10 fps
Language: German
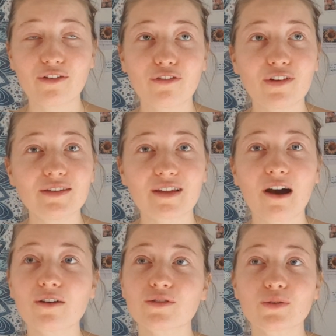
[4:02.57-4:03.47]
Und ich finde es
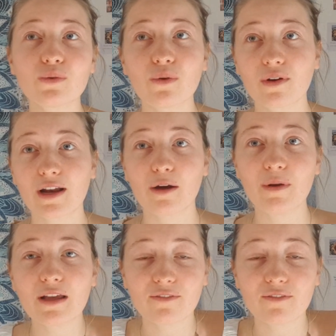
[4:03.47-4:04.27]
auch so unglaublich,